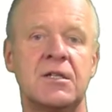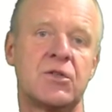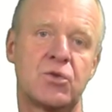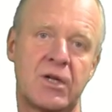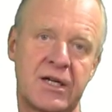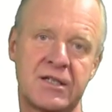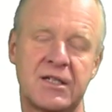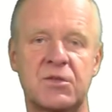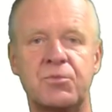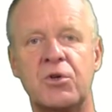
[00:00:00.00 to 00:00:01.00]
Solange
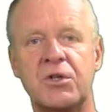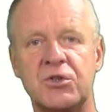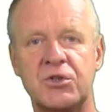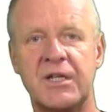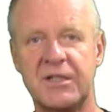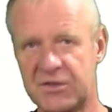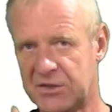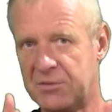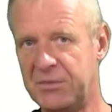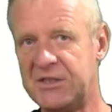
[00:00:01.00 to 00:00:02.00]
das Bohrgestänge
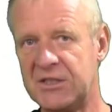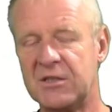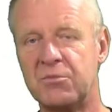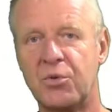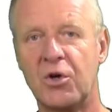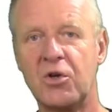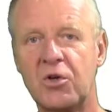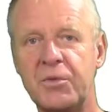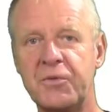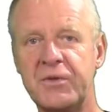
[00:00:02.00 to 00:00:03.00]
sich mittig im
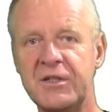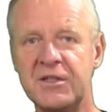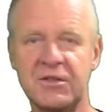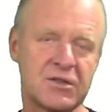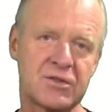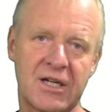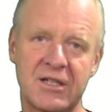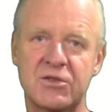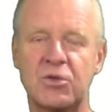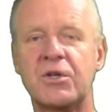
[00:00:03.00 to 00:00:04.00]
Bohrloch befindet, ist
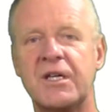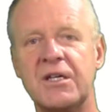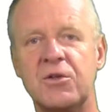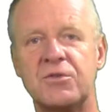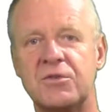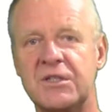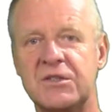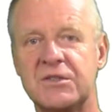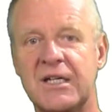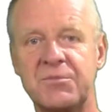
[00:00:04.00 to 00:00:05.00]
alles okay und
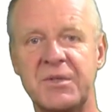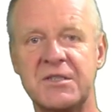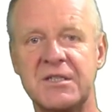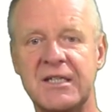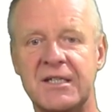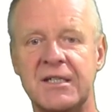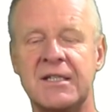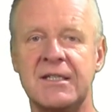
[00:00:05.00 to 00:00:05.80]
nichts kann passieren.